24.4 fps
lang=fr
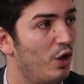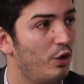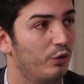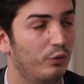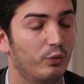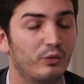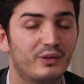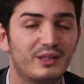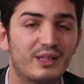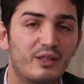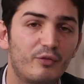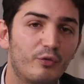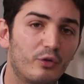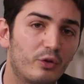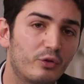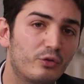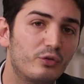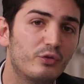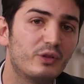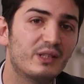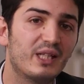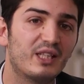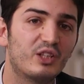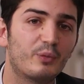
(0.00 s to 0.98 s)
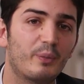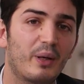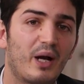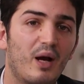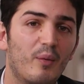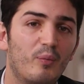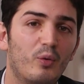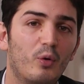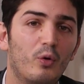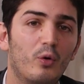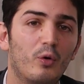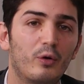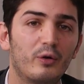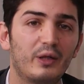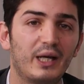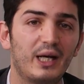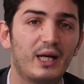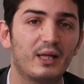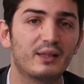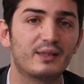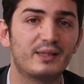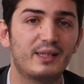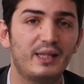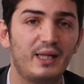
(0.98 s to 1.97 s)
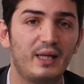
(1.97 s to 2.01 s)
Donc ce qu'il faut que tu saches par rapport au
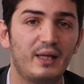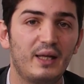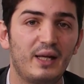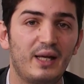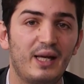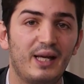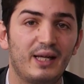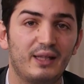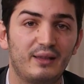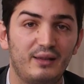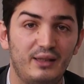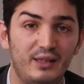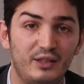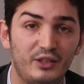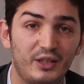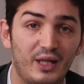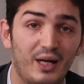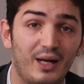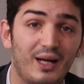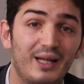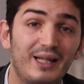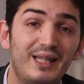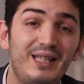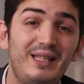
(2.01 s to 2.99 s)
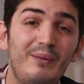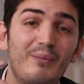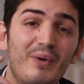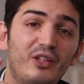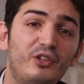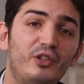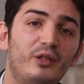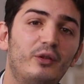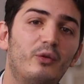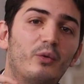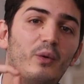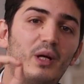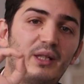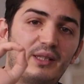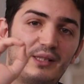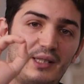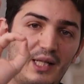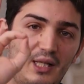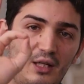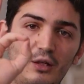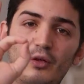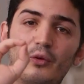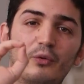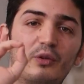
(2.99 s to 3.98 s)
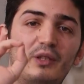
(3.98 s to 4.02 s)
regard, c'est déjà, imagine-toi que
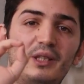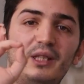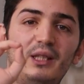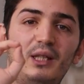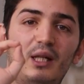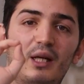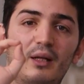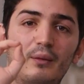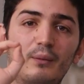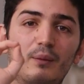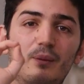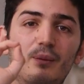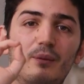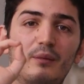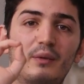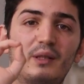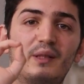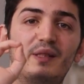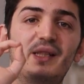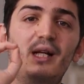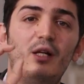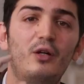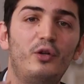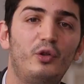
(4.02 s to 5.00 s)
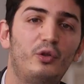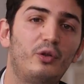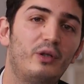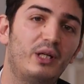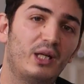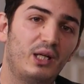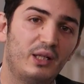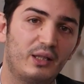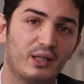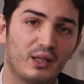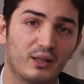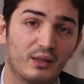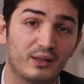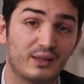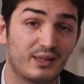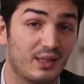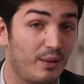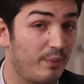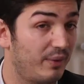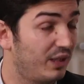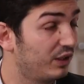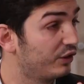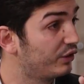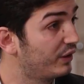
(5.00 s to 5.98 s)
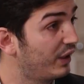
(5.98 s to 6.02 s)
cette lentille-là, c'est l'œil de quelqu'un. Ça
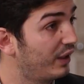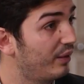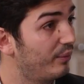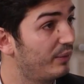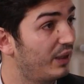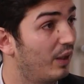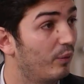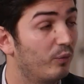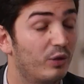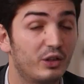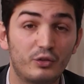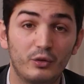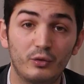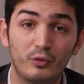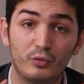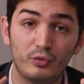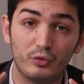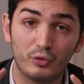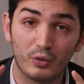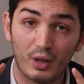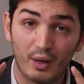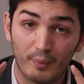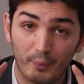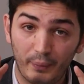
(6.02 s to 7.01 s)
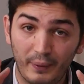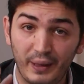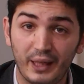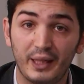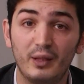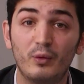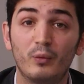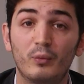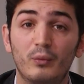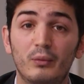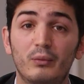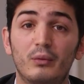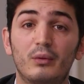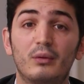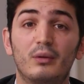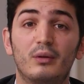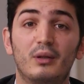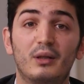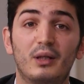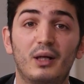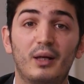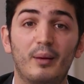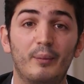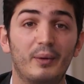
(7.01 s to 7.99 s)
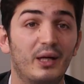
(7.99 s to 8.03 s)
marche très bien. Moi, je donne toujours un prénom
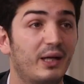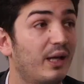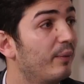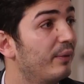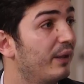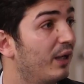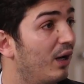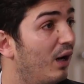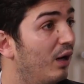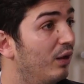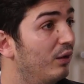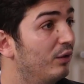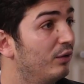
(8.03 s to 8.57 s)
à ma caméra.